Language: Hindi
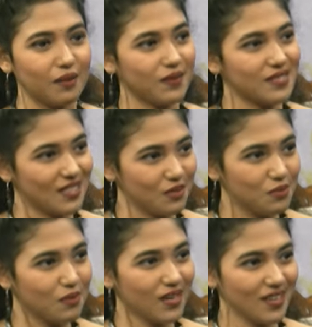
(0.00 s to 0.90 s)
आपके साथ
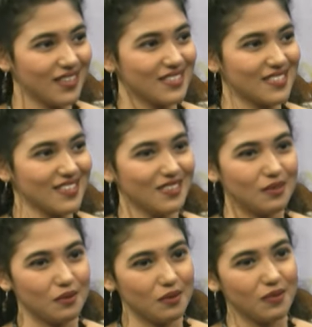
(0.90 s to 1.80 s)
हुआ है ऐसा
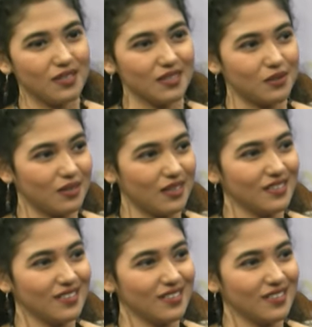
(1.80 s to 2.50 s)
टूर्नामेंट के दौरान